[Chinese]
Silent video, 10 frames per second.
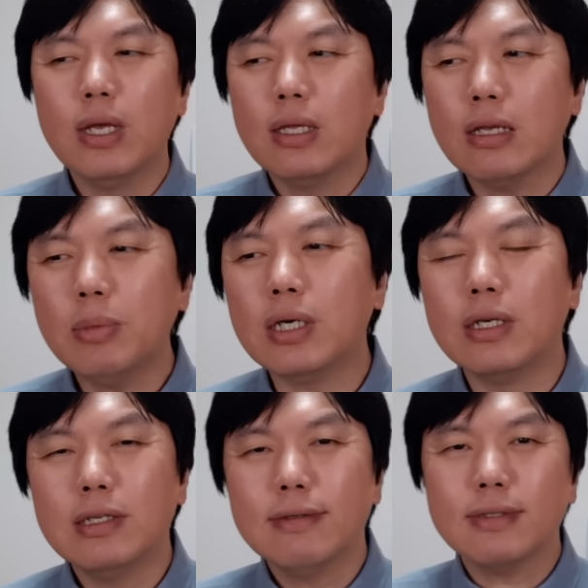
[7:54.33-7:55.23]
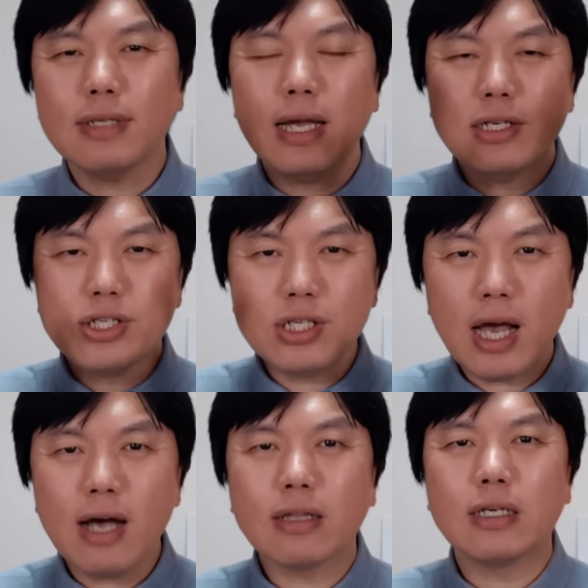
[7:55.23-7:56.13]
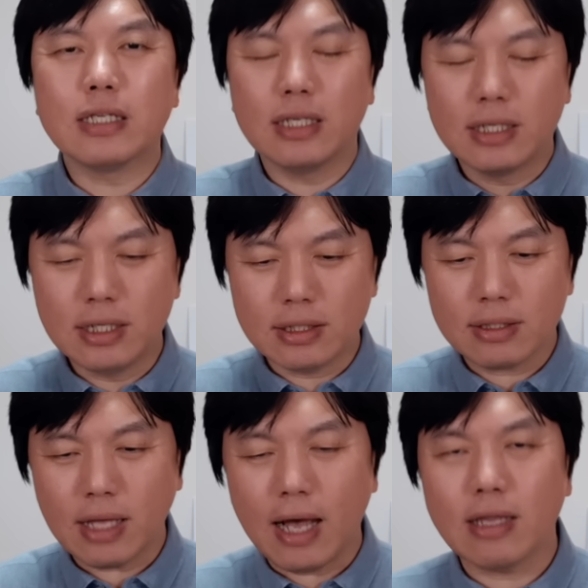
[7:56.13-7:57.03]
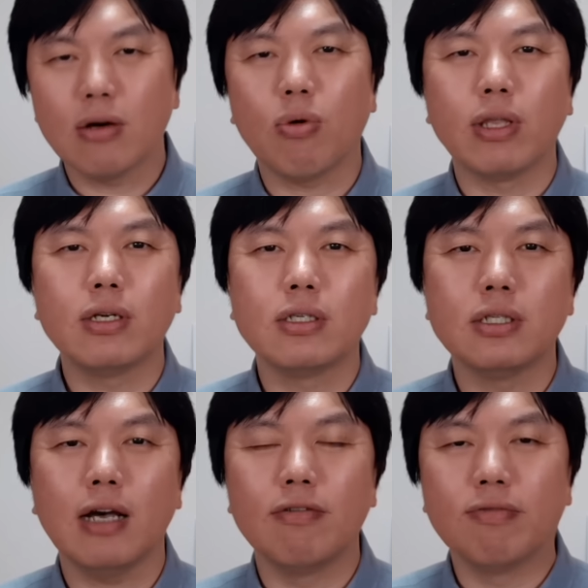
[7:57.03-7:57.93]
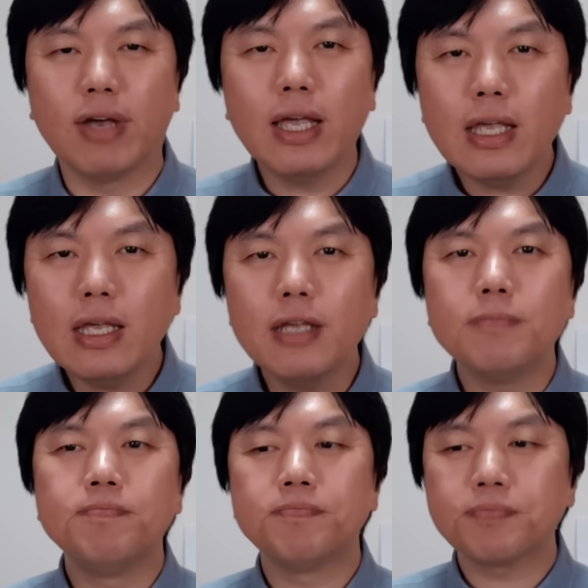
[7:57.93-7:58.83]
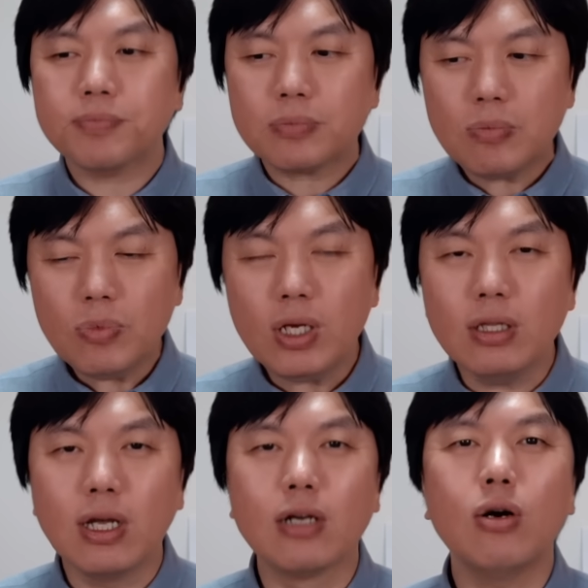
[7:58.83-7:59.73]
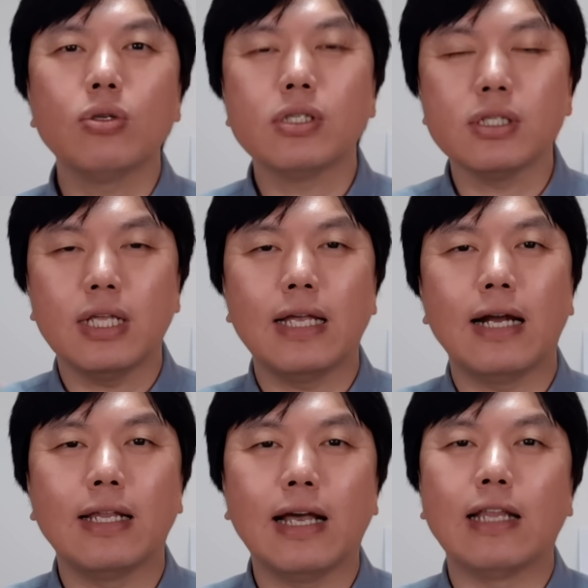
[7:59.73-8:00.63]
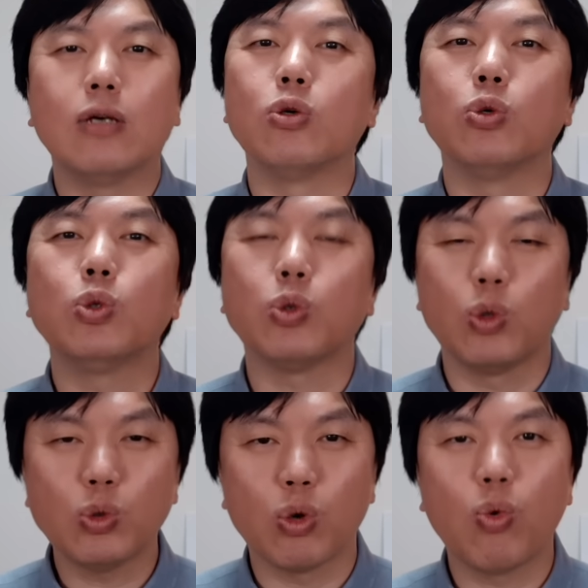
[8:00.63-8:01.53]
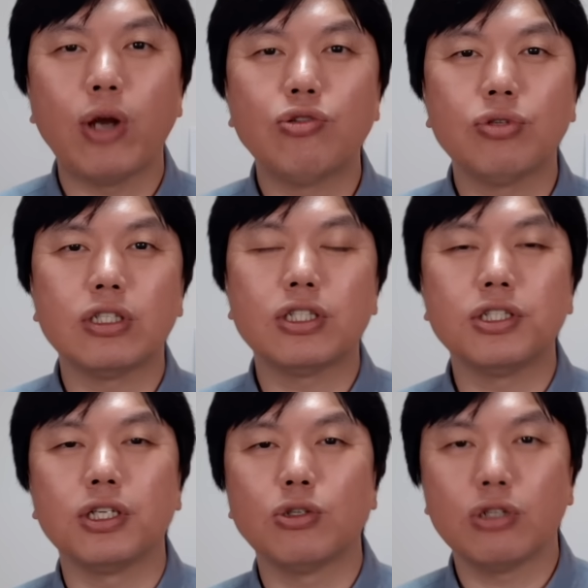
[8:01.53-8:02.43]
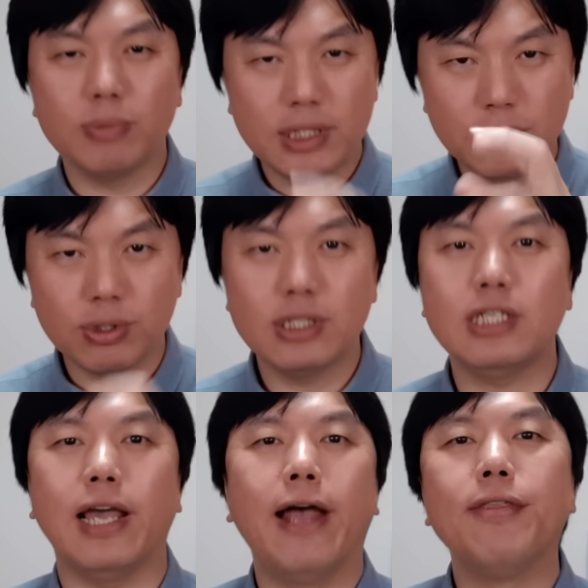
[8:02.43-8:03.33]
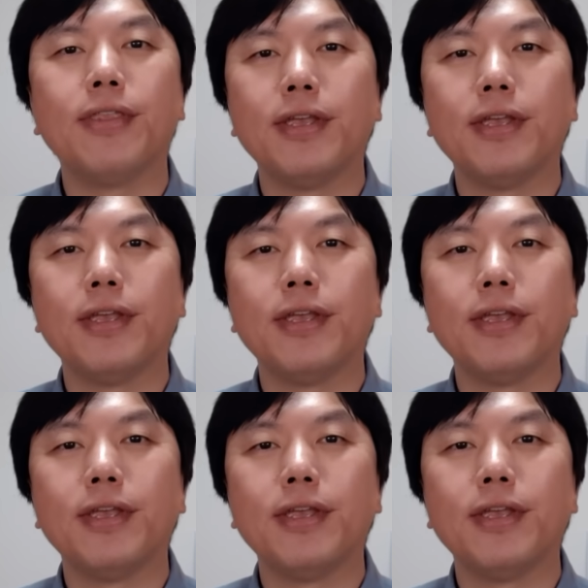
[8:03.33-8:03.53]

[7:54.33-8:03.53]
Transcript: 那么在这样的一个大的环境之下，唯一能够刺激大家让大家能有有所关注的事情就是就是钱。